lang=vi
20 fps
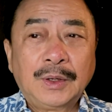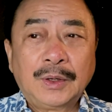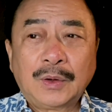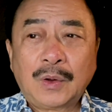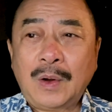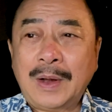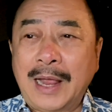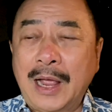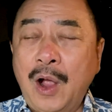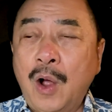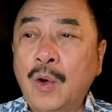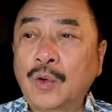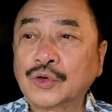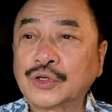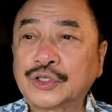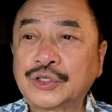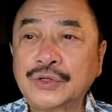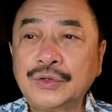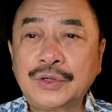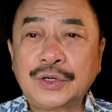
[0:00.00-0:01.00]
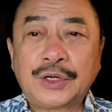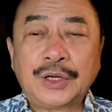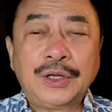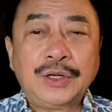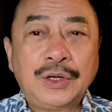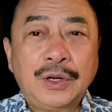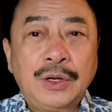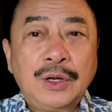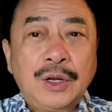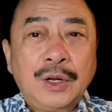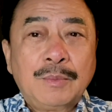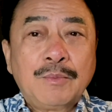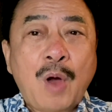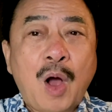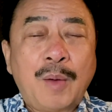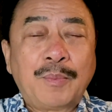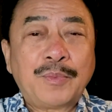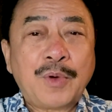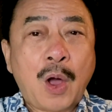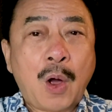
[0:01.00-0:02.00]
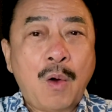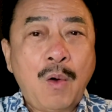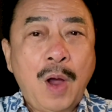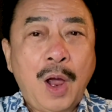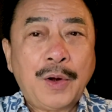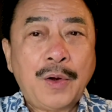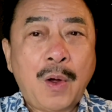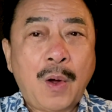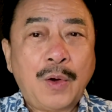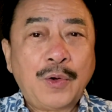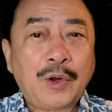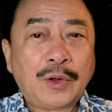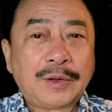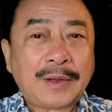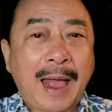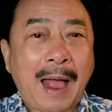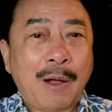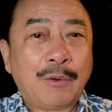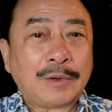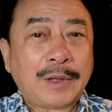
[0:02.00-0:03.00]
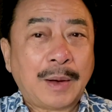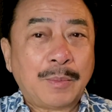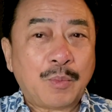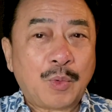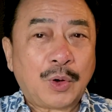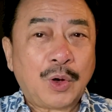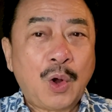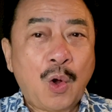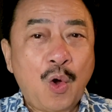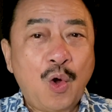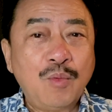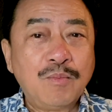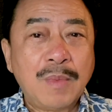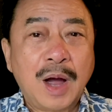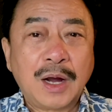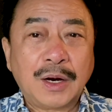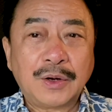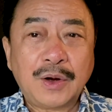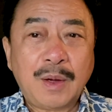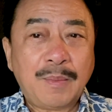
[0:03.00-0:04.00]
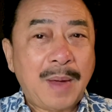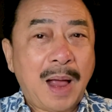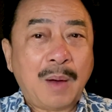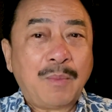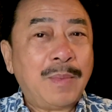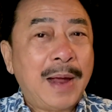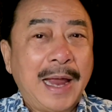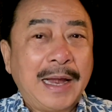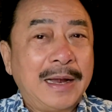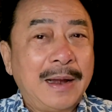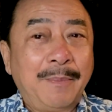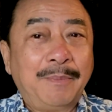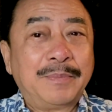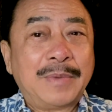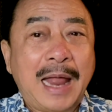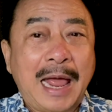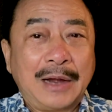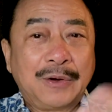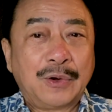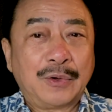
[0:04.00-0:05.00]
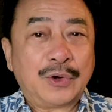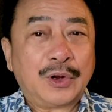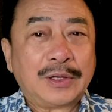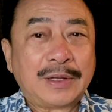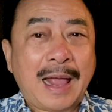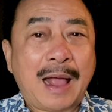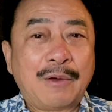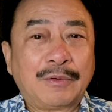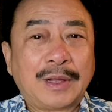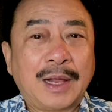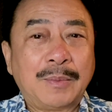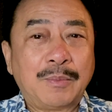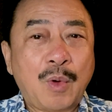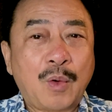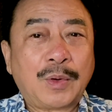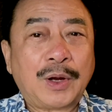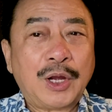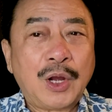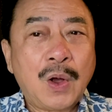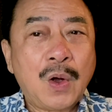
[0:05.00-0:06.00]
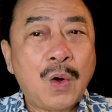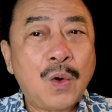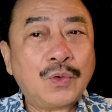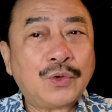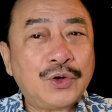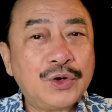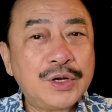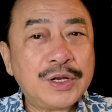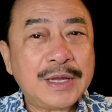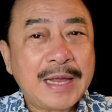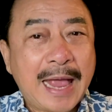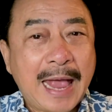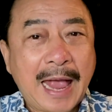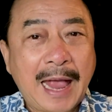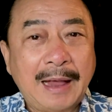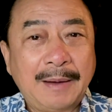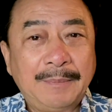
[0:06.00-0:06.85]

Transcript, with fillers: có lẽ hồi xưa khi bom nổ ở đó nó tạo thành một cái hố bự đó mà không ai lấp lại rồi nó tạo thành một cái hố trước nhà